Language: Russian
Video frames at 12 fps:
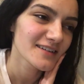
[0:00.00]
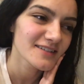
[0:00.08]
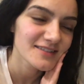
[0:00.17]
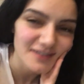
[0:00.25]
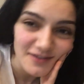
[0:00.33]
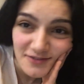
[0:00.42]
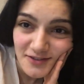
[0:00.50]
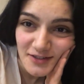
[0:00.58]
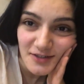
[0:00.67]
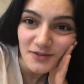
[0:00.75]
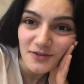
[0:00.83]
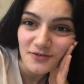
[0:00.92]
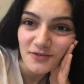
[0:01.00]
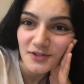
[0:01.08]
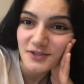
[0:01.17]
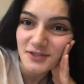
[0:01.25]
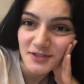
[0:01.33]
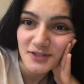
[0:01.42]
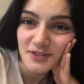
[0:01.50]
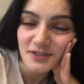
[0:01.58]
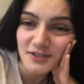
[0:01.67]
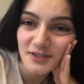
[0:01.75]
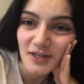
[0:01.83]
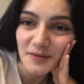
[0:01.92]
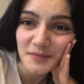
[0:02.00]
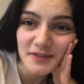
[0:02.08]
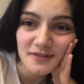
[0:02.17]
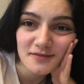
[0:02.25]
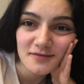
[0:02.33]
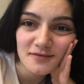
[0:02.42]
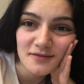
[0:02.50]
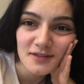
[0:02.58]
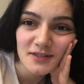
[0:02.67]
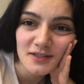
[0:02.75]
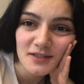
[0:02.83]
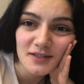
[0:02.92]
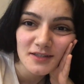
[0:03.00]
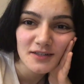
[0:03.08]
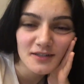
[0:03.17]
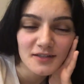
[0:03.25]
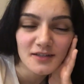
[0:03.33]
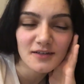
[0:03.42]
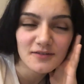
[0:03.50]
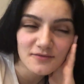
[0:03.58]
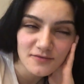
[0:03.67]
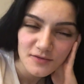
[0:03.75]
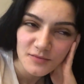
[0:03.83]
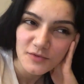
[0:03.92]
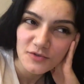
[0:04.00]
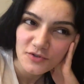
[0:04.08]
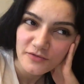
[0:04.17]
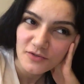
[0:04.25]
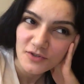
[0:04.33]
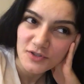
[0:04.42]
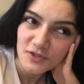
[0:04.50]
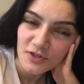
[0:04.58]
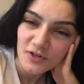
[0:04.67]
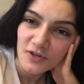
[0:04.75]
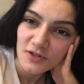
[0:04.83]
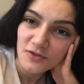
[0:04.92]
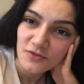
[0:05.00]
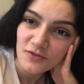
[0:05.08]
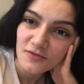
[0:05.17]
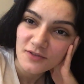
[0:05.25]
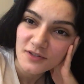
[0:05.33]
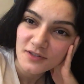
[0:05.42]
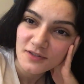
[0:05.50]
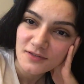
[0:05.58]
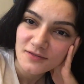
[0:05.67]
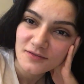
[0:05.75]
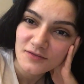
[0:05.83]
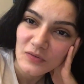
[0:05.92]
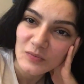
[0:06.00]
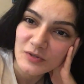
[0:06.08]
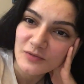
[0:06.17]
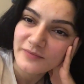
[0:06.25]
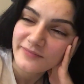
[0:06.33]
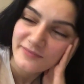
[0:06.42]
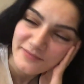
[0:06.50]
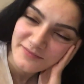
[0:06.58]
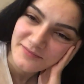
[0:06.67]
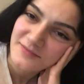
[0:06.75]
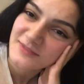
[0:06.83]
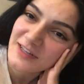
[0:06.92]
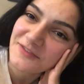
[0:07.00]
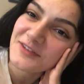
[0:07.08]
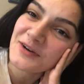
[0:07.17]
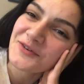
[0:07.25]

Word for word: Завтра у нас экзамен. Вот мы уже вроде как готовы. Ну, в общем, завтра